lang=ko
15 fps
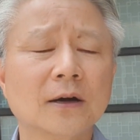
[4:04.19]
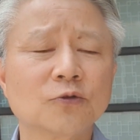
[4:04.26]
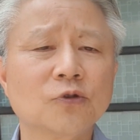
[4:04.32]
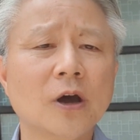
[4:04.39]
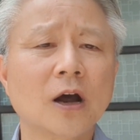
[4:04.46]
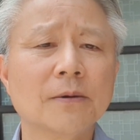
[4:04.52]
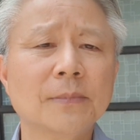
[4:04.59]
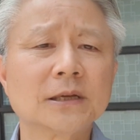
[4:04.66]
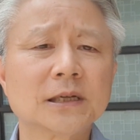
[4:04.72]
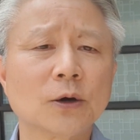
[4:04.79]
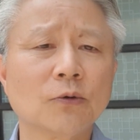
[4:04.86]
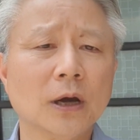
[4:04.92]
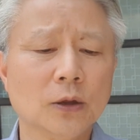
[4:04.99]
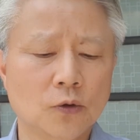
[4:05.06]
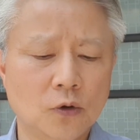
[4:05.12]
조약을
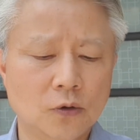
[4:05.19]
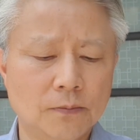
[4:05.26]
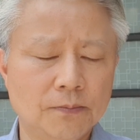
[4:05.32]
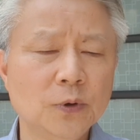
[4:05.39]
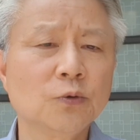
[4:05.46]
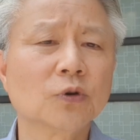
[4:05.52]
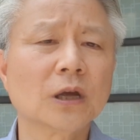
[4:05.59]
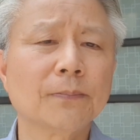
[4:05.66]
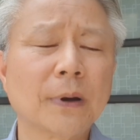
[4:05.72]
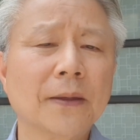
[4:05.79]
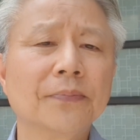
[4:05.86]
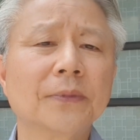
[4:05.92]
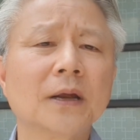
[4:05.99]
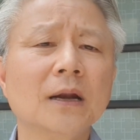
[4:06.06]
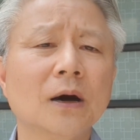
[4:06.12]
맺자고 해도 미국이
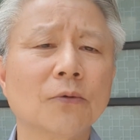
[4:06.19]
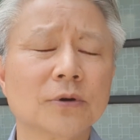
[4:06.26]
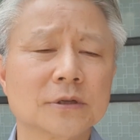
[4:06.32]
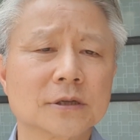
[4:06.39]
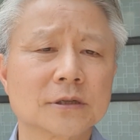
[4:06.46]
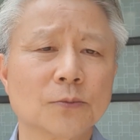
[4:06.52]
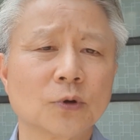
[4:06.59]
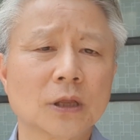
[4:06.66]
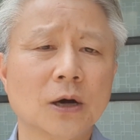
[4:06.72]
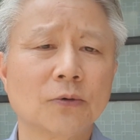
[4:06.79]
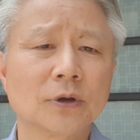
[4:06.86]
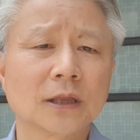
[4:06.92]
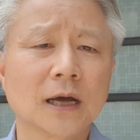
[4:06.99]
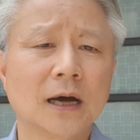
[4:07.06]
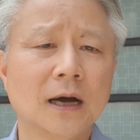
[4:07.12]
반대를 하고 있어서
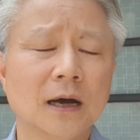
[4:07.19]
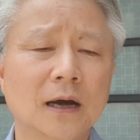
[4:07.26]
못하고 있다.